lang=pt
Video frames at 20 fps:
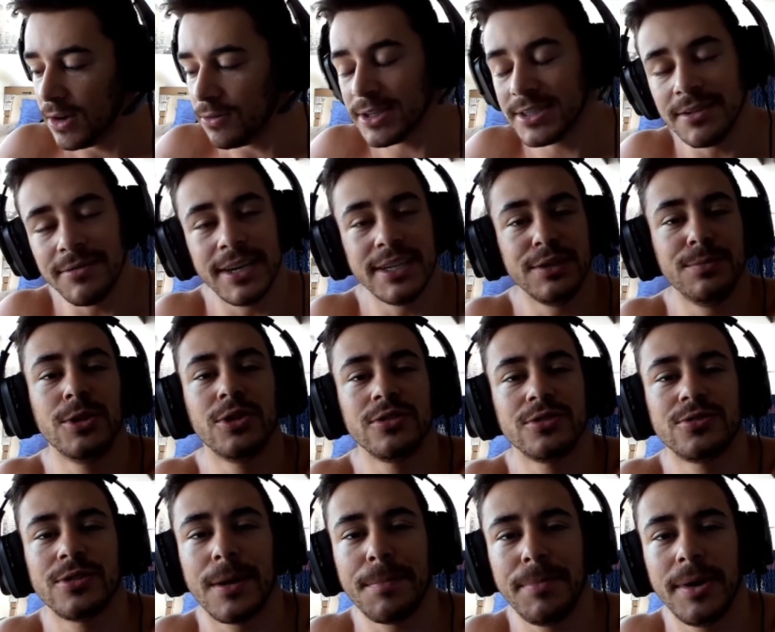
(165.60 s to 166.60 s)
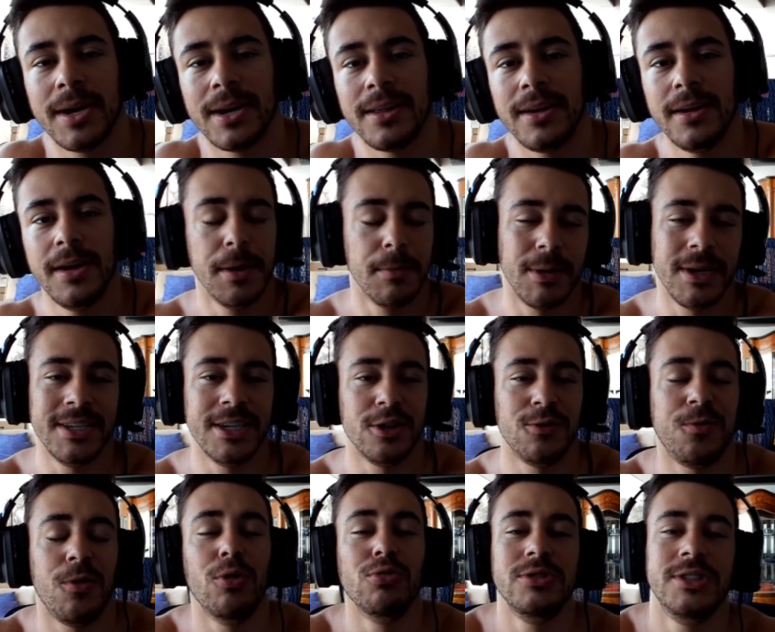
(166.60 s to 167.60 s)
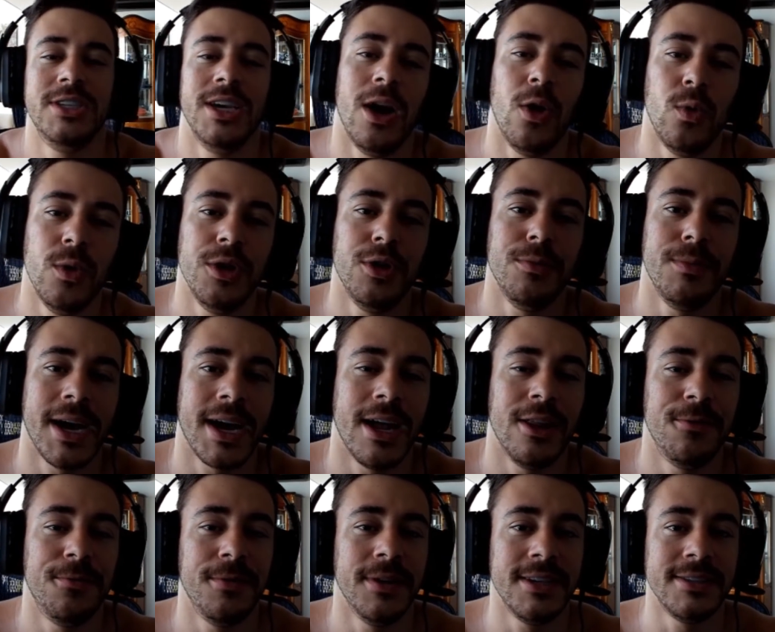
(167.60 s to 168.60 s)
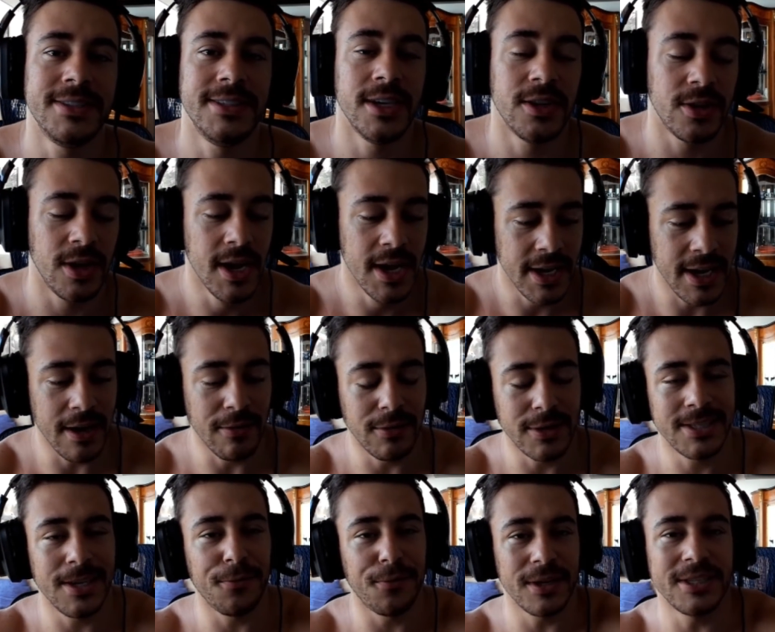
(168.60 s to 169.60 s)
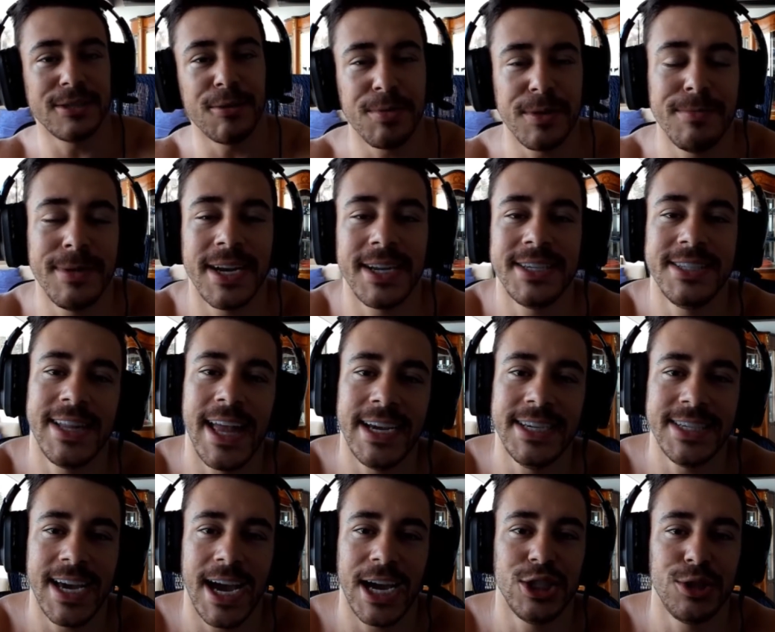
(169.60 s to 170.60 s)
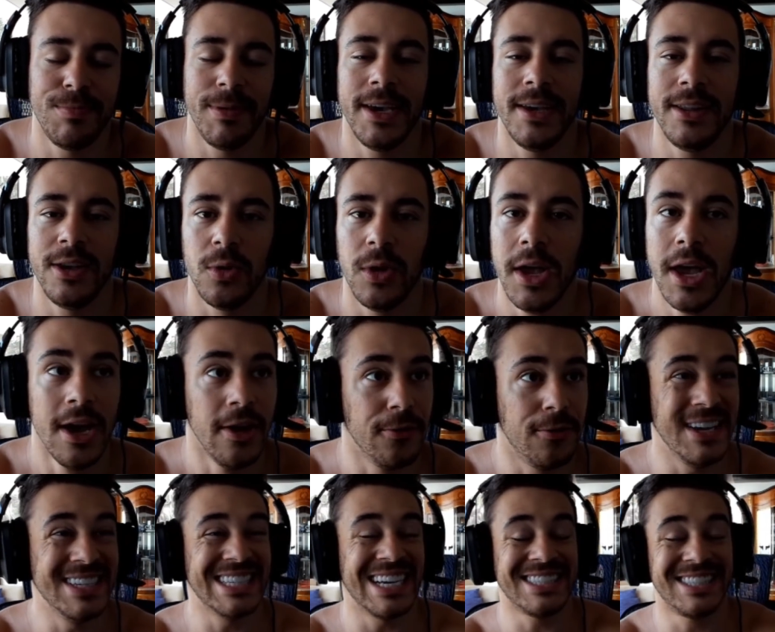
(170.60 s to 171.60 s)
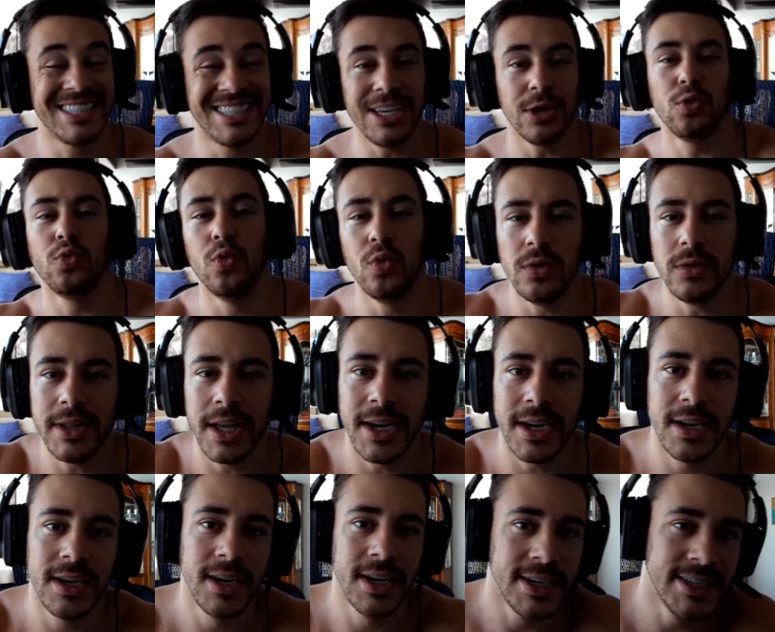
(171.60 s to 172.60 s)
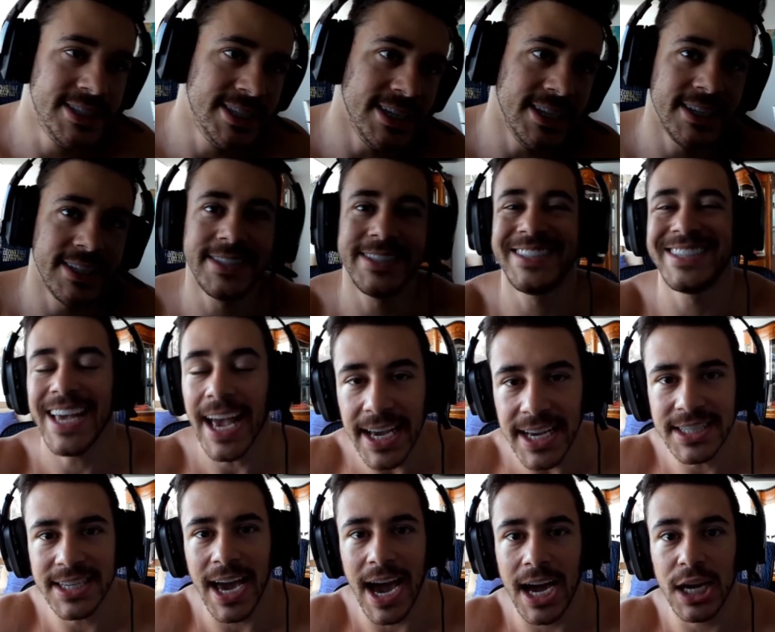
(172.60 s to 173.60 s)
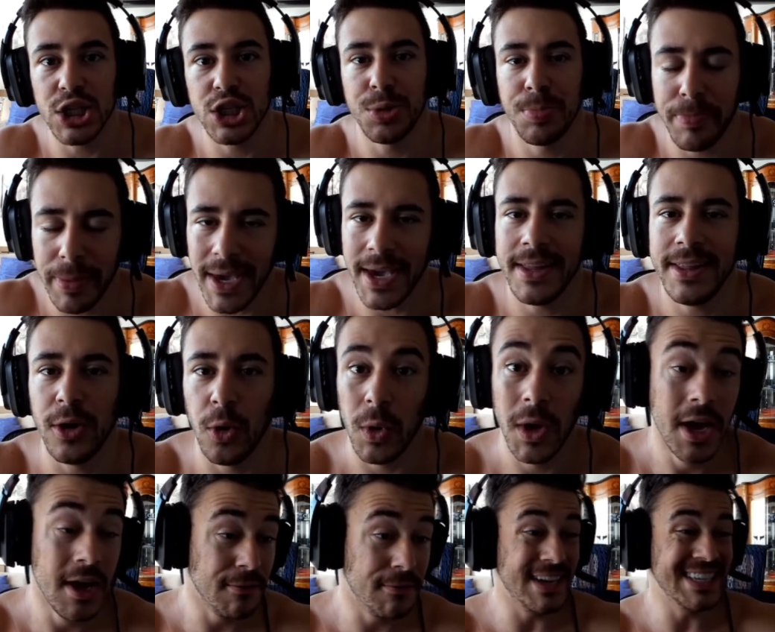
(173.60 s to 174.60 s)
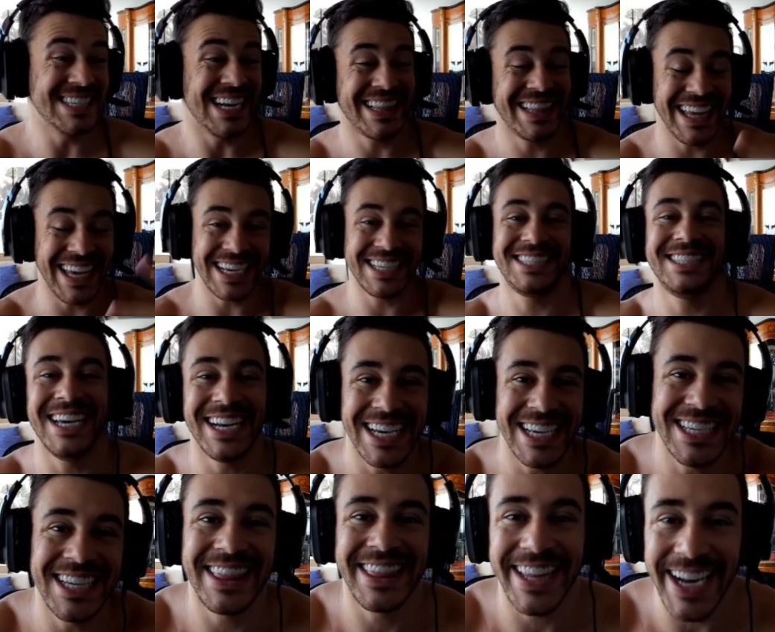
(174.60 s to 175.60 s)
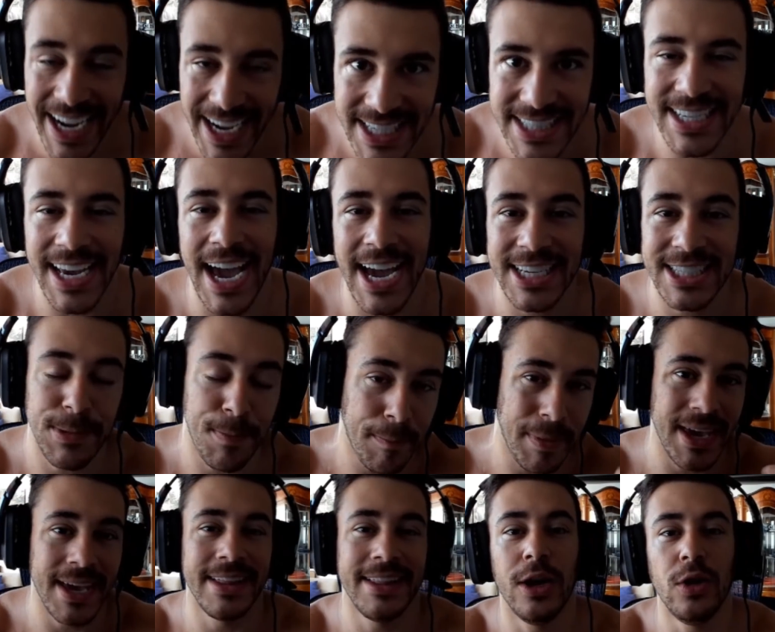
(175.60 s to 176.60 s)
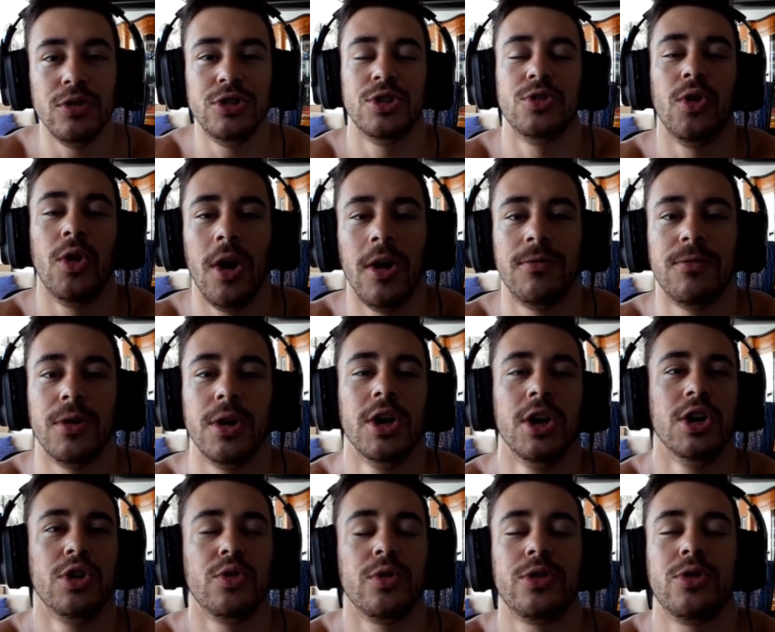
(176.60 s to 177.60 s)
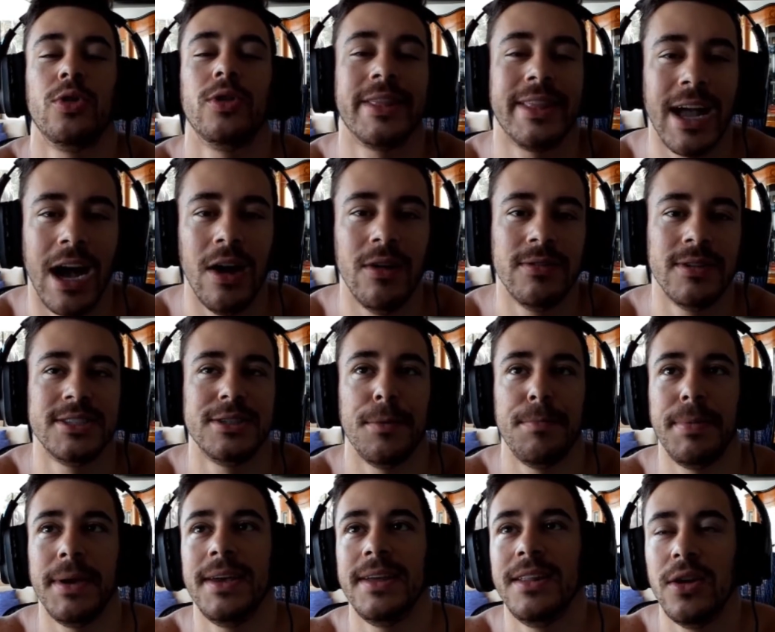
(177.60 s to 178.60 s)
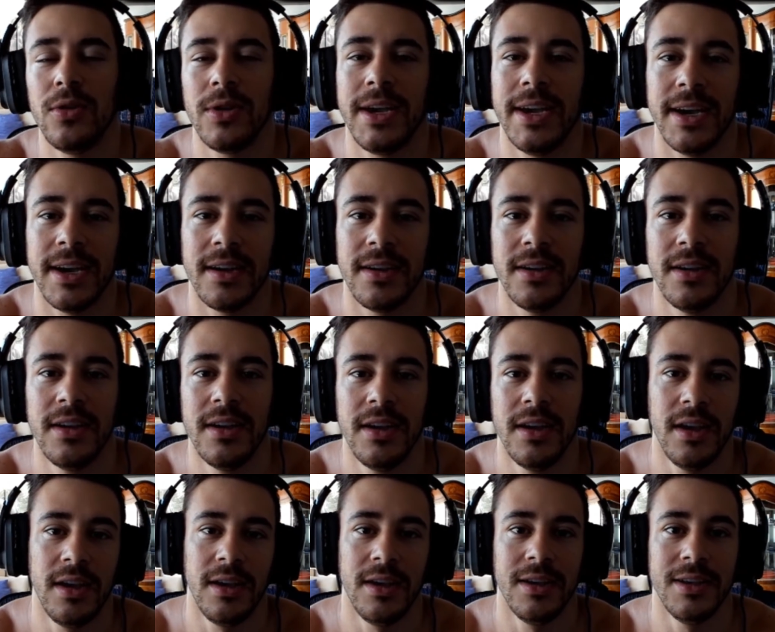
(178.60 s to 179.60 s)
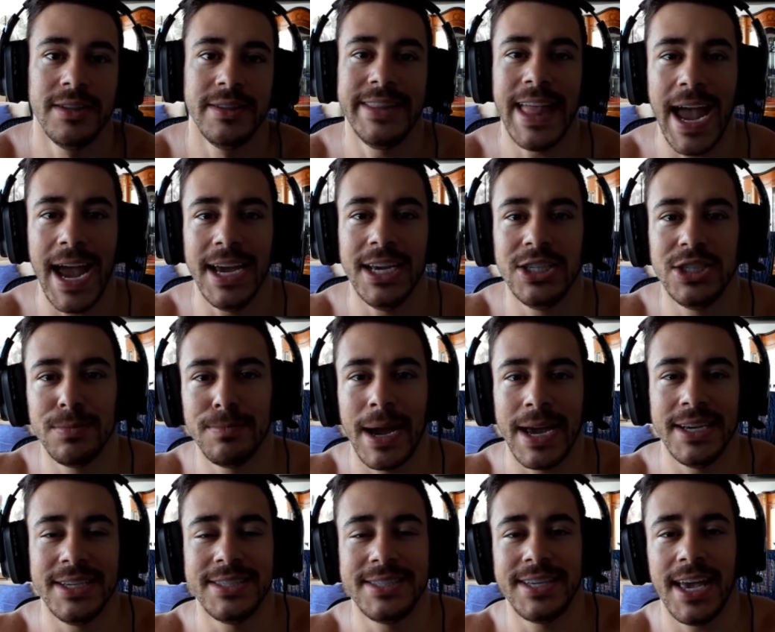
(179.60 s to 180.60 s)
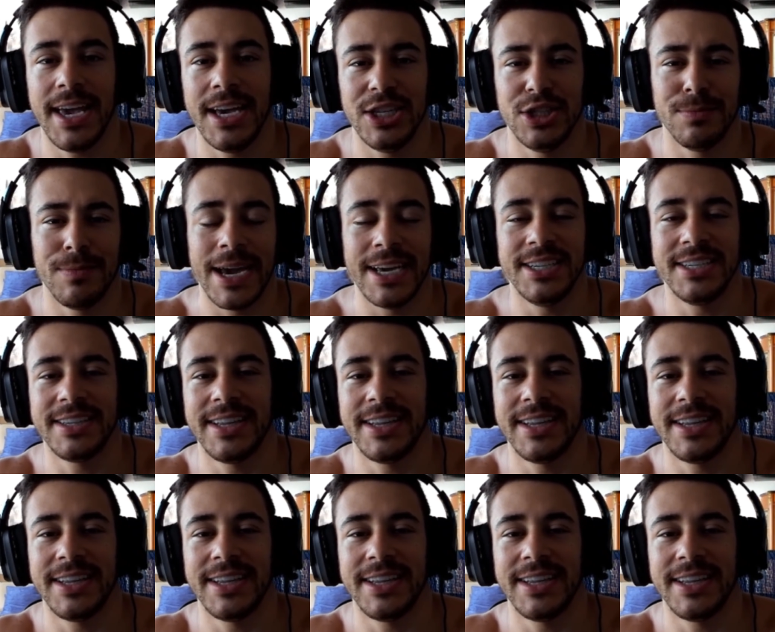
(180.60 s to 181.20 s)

Você vai diminuindo sua perda. Por exemplo, foi um dia ruim no mercado financeiro, e aí você fez a primeira de 10 reais, perdeu. Fez a segunda de 6 reais, perdeu. Fez a terceira de 3 reais e perdeu de novo. No total, você perdeu o quê? 10 mais 6 mais